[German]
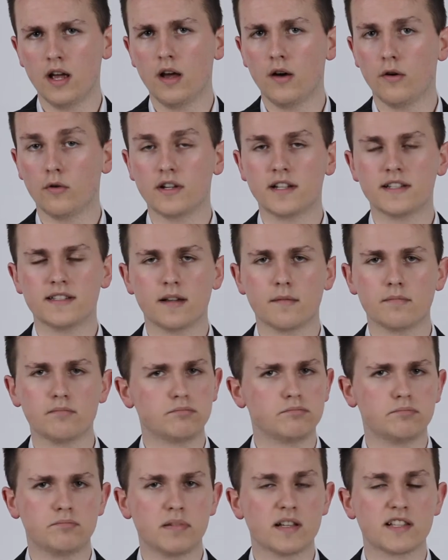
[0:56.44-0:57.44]
oder dieser
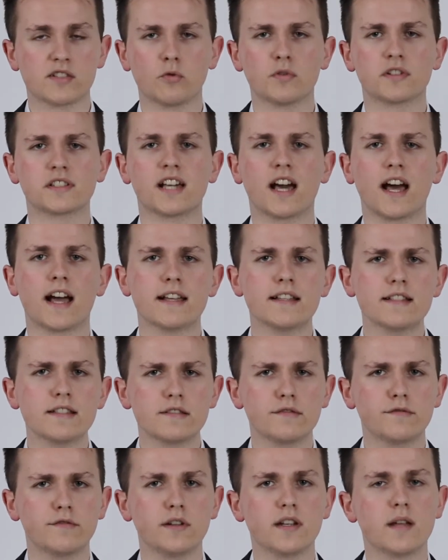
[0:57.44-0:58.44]
Personenkreis
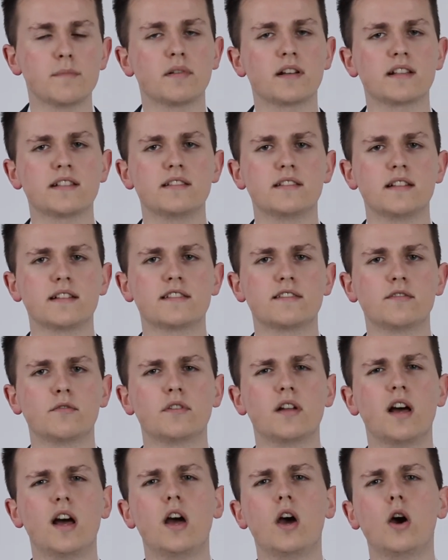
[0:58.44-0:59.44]
von der
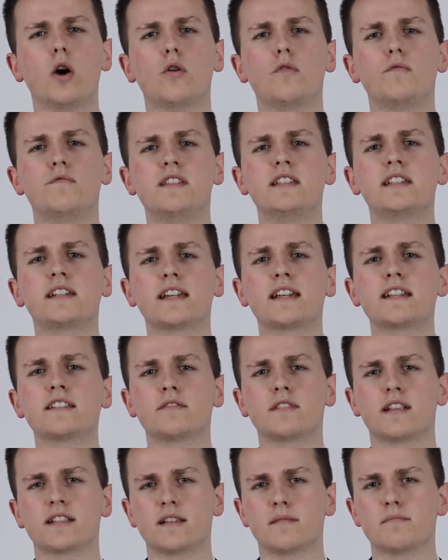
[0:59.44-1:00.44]
Präsentation und wie kriegst
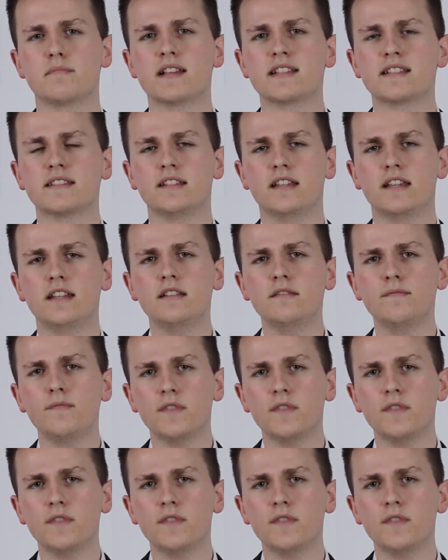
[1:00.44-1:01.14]
du das am besten hin,